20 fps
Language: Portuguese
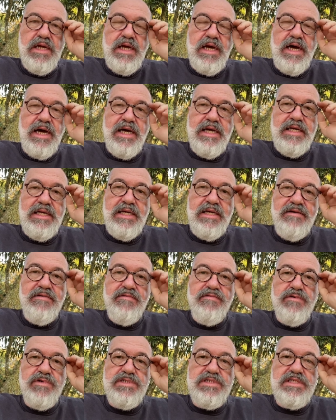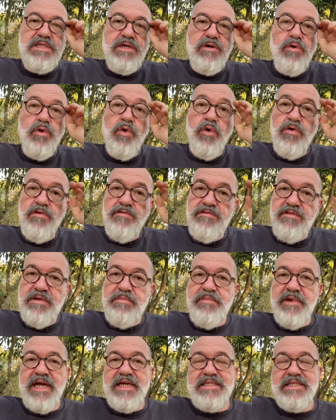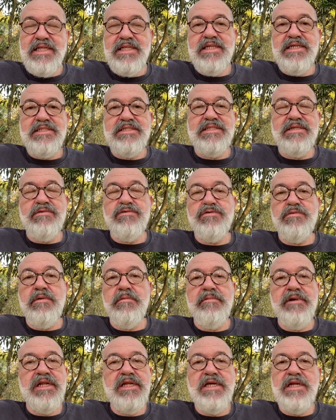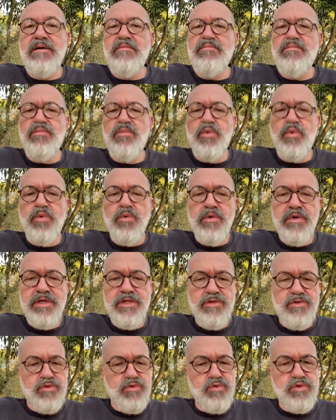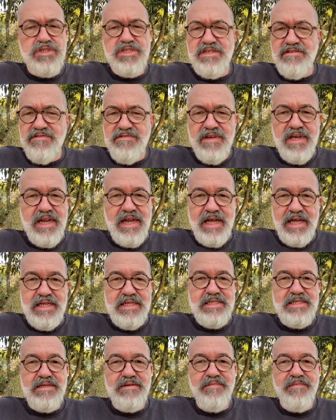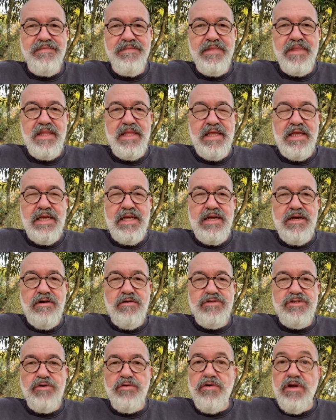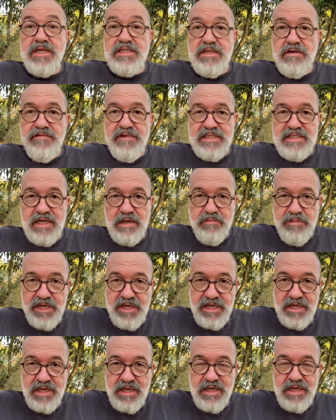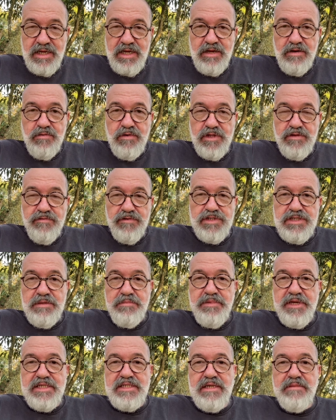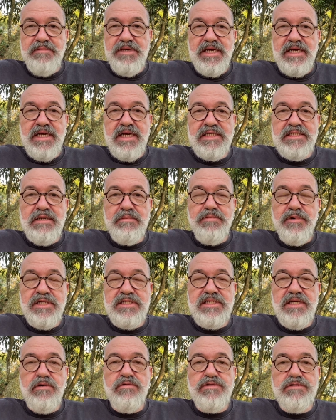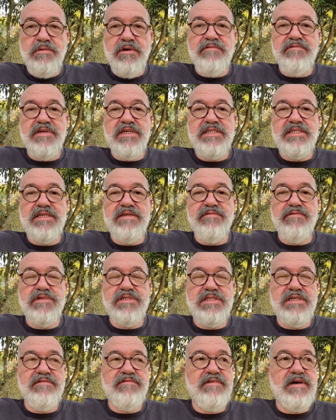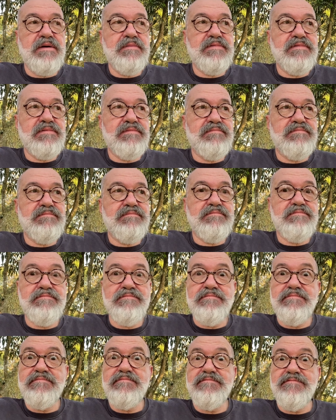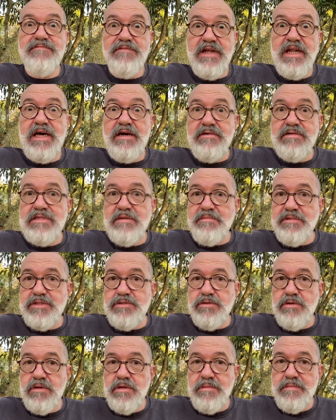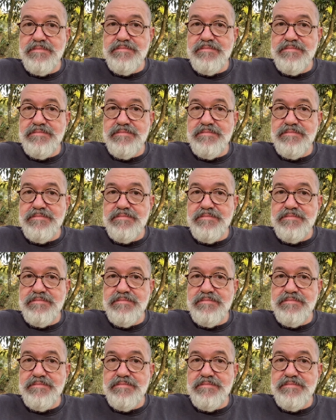Aí você ouve e presta atenção de uma maneira muito diferente. Seu coração vai se abrir quando você perceber que essa pode ser a última vez que você vai falar com essa pessoa